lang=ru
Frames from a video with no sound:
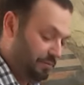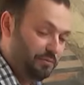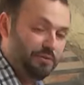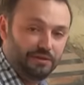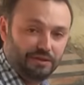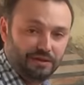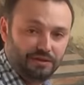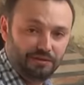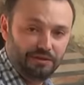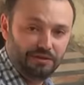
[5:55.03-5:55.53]

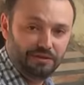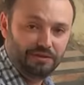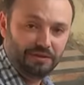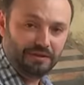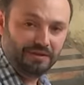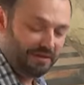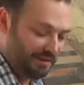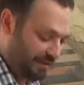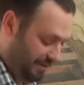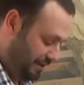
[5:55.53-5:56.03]

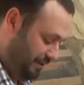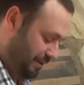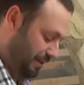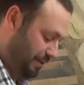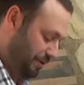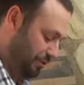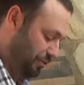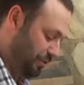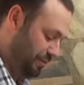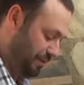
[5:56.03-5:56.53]
Сравните
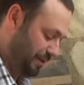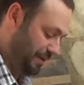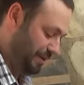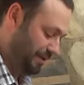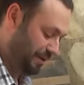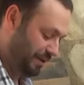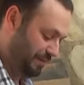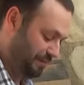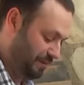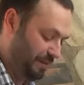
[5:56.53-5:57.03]
со сроками
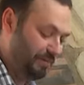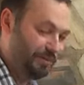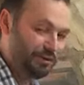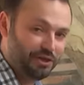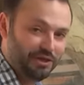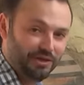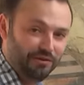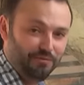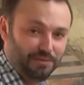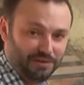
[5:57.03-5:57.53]
хранения
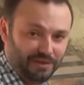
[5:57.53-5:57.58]
промышленного.